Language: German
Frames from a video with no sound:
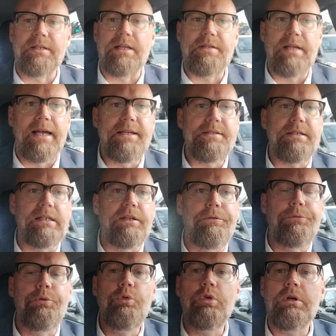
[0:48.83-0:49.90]
Das heißt, ich
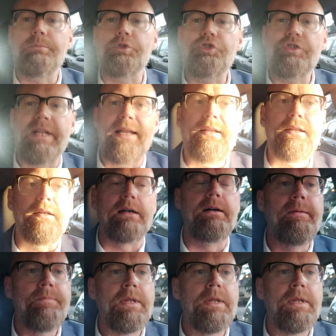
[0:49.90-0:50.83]
führe Bestände.